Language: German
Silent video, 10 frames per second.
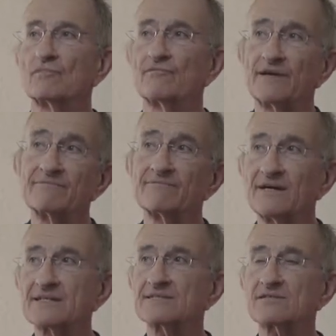wenn
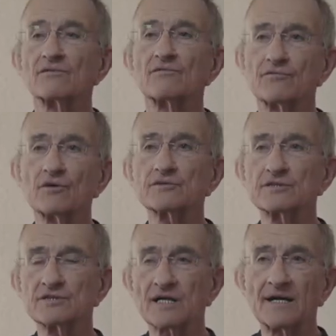was,
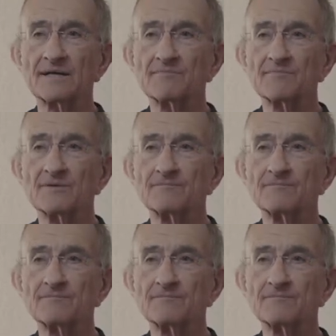wollte ich schreiben.